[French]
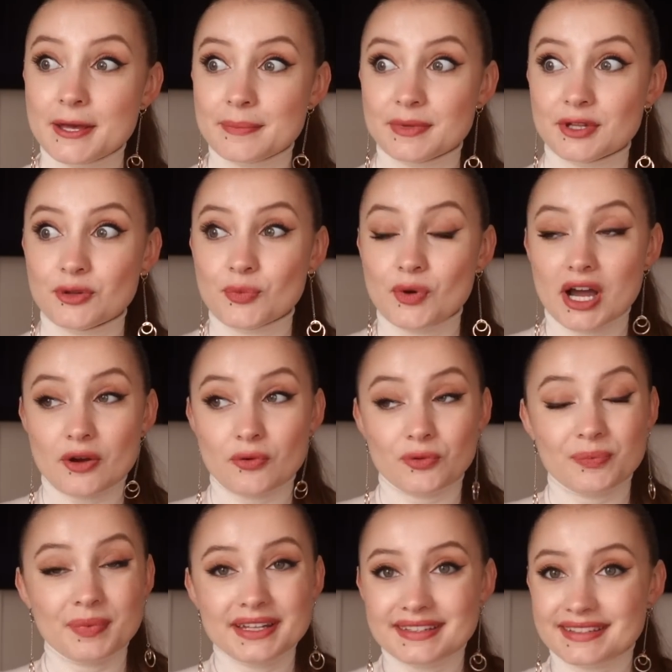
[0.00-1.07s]
Mais ne me
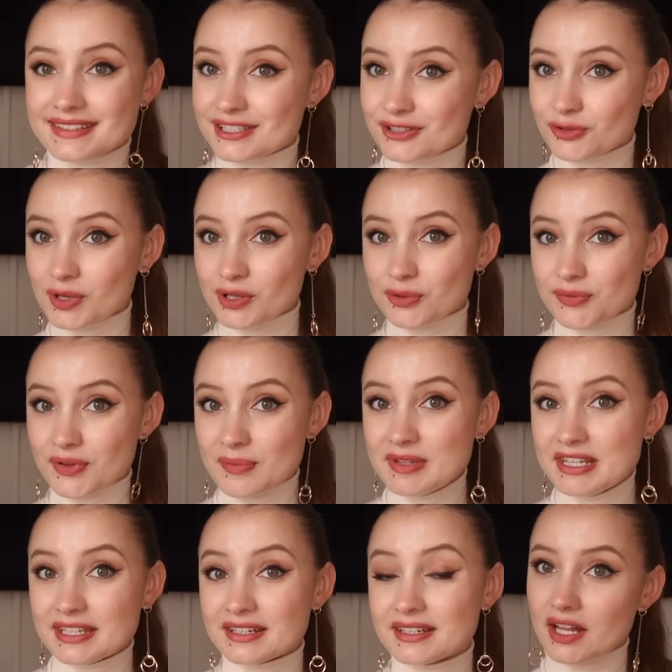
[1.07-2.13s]
raconte pas tes histoires de
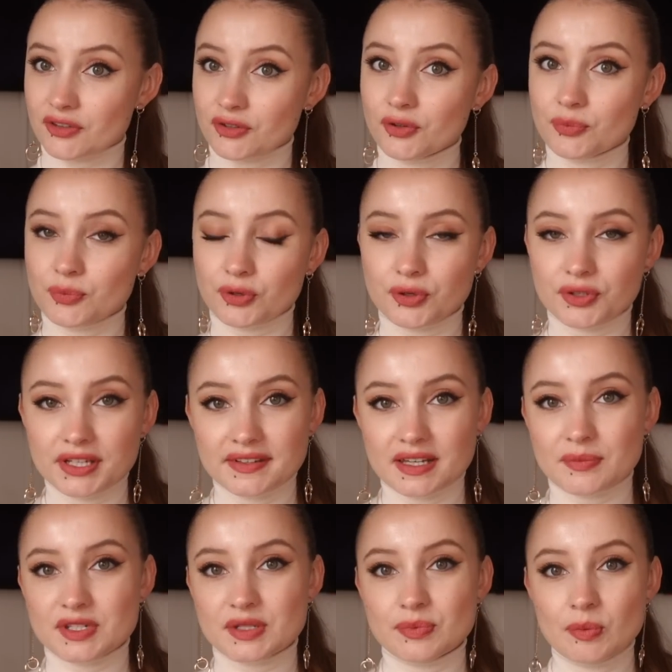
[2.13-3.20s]
famille. Attends de me connaître un
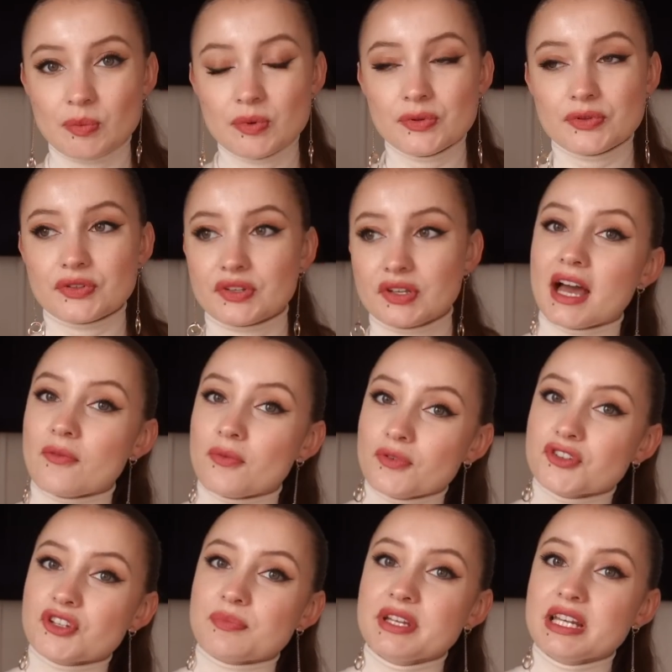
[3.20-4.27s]
petit peu plus. Avant,
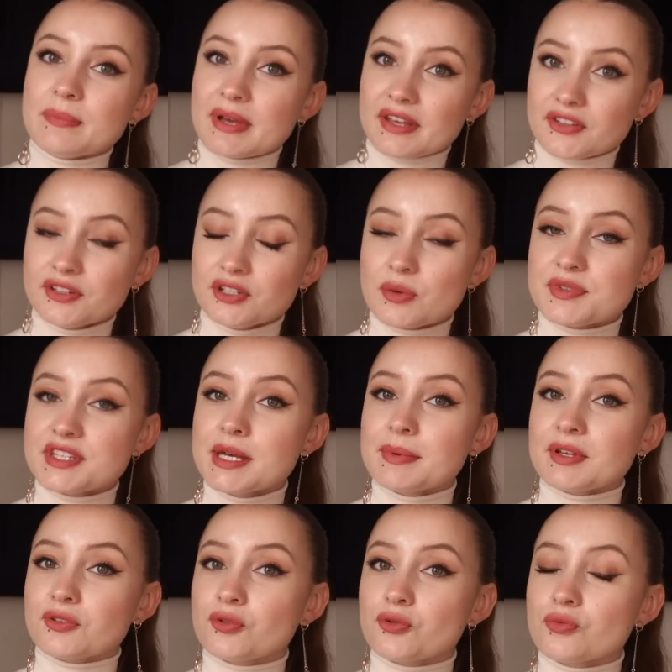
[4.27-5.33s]
j'aimais les personnes comme ça
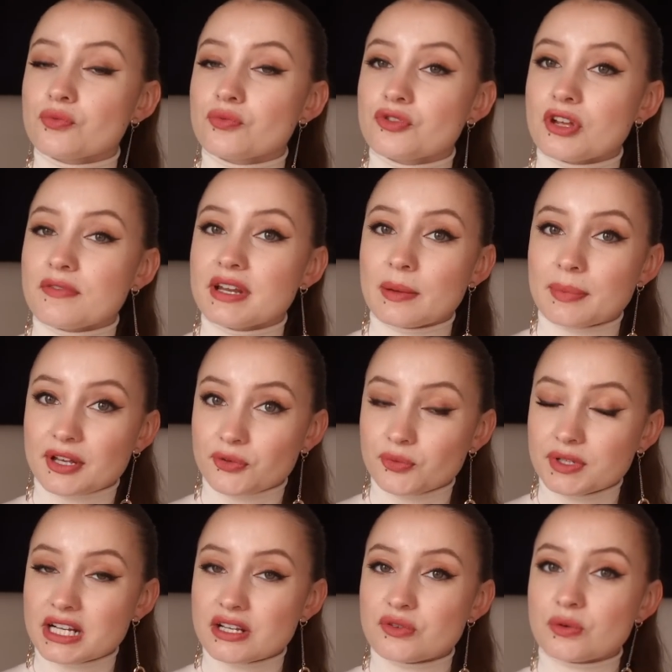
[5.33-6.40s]
parce que j'avais l'impression
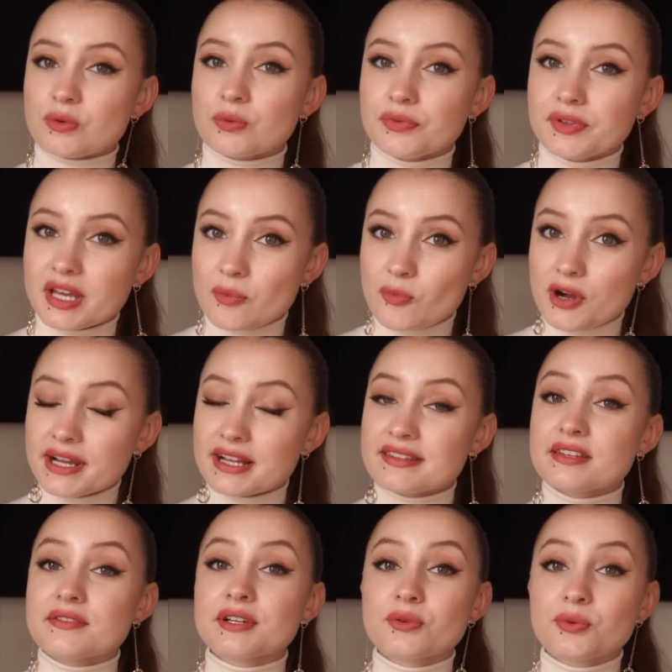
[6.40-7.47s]
qu'elles se confiaient à moi,
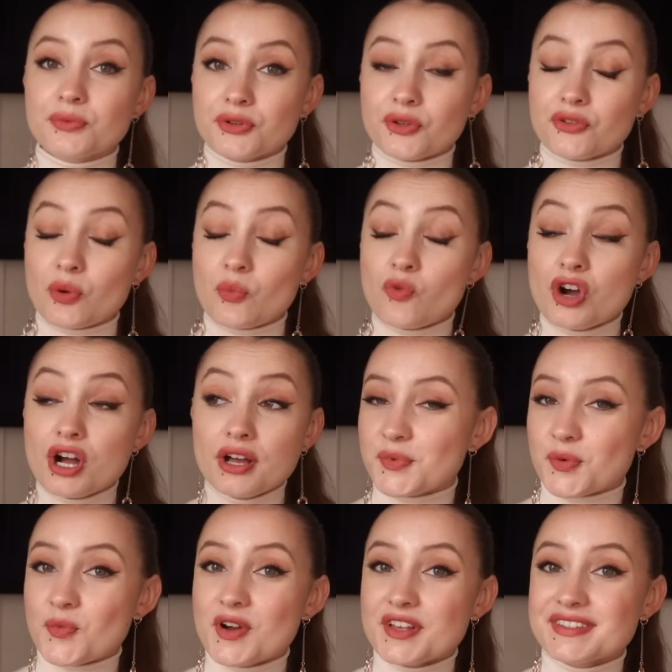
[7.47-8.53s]
qu'elles avaient confiance en moi.
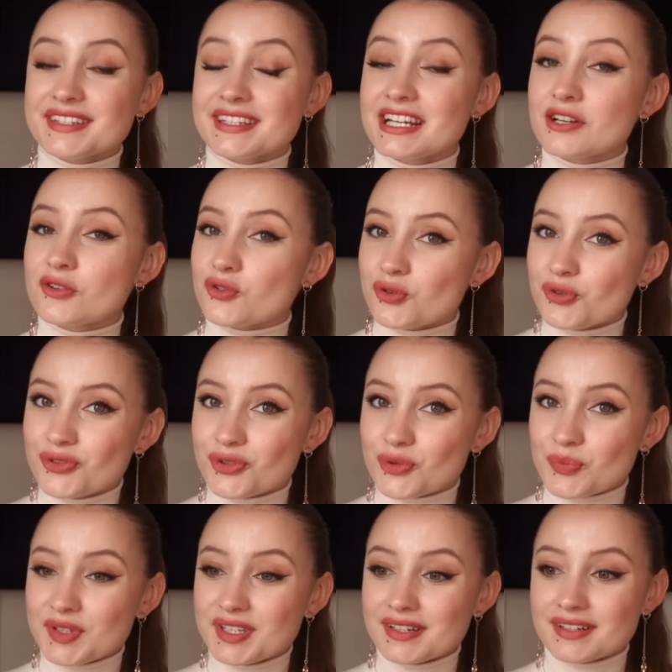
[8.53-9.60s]
Pour moi, c'était quelque chose de
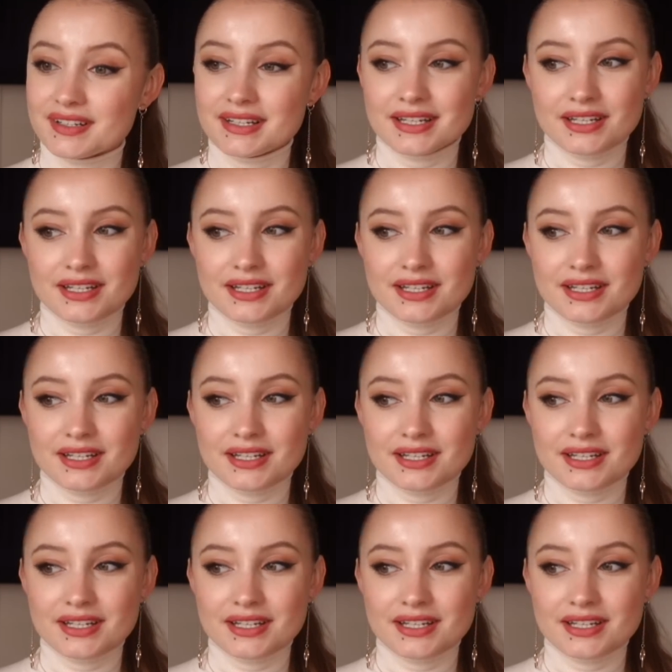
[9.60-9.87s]
bien.